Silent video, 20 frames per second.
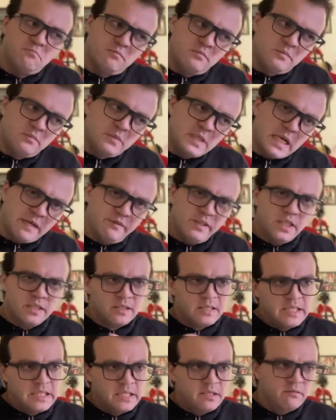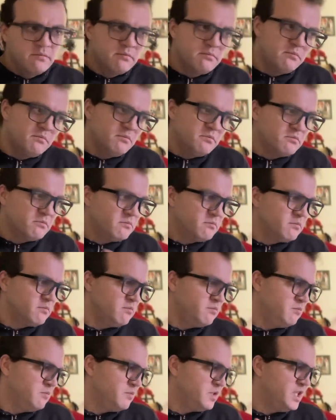наверное,
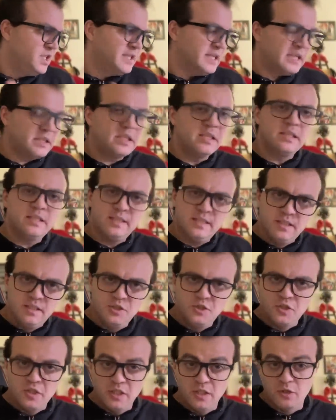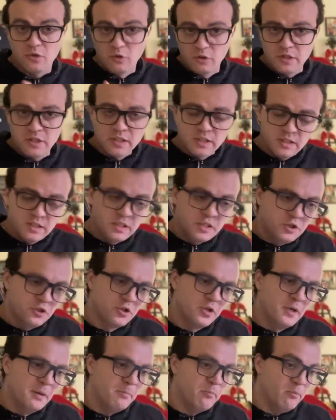десятки тысяч или сотни тысяч
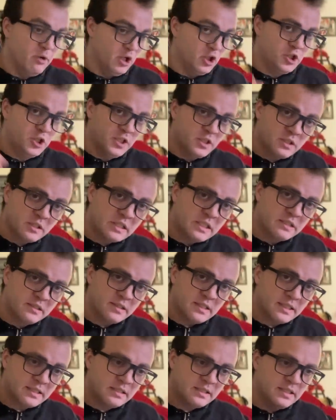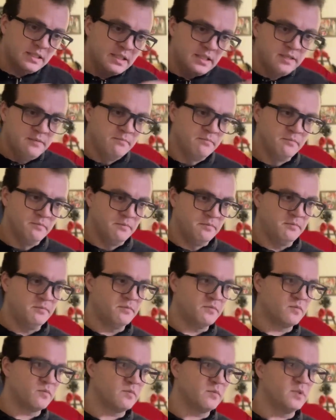больших транзакций
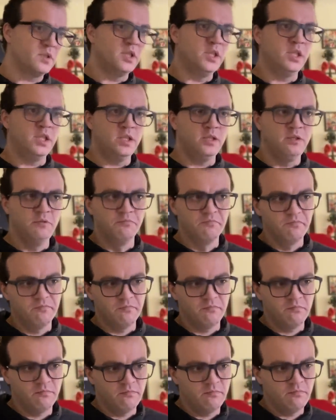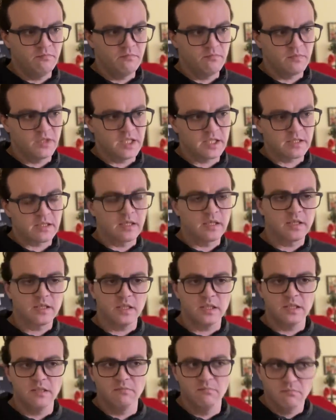и
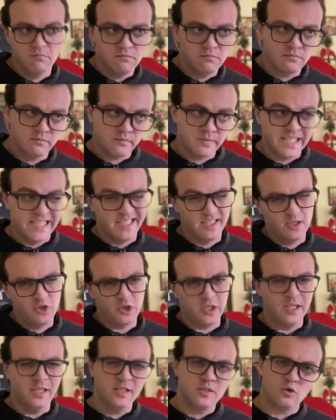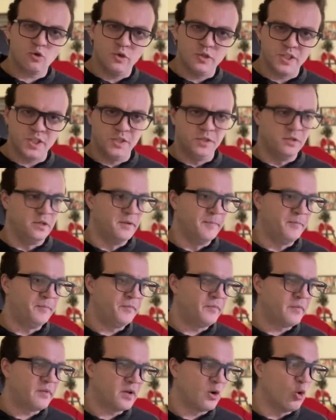несколько тысяч или сотен
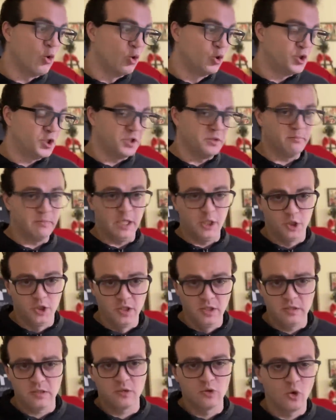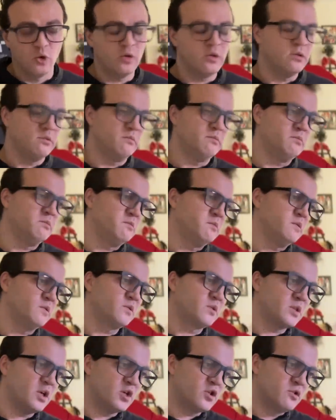очень больших до,
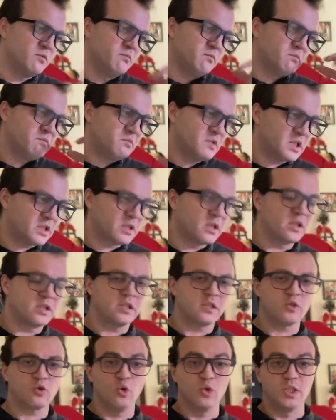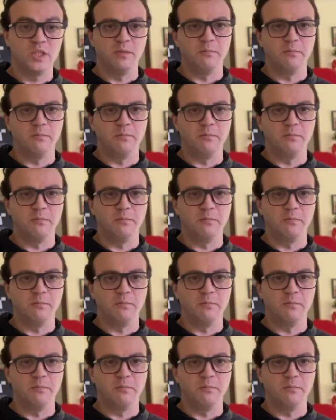скажем, несколько сотен